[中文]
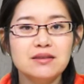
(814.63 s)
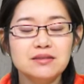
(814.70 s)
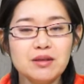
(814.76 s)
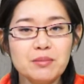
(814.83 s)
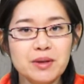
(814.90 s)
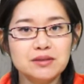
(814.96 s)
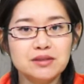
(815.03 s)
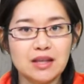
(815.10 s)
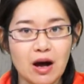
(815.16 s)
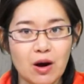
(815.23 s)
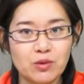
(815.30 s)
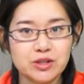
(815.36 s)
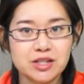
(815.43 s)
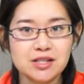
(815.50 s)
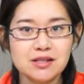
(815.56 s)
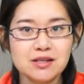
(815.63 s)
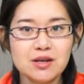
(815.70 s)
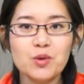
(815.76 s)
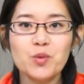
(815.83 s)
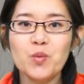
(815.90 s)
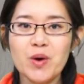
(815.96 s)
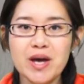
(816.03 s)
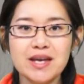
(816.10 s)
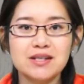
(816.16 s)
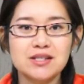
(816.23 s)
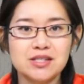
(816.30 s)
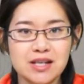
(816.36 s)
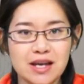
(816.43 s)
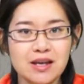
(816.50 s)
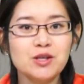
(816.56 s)
那么导师为
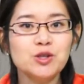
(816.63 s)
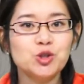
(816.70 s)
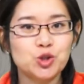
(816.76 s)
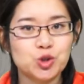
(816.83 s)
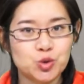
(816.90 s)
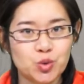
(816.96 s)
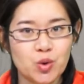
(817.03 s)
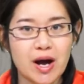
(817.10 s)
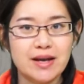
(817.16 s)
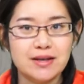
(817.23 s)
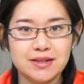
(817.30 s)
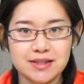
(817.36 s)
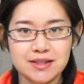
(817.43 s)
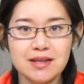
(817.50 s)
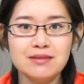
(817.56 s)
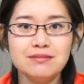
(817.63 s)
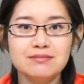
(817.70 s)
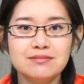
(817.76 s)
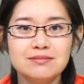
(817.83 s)
谁转身？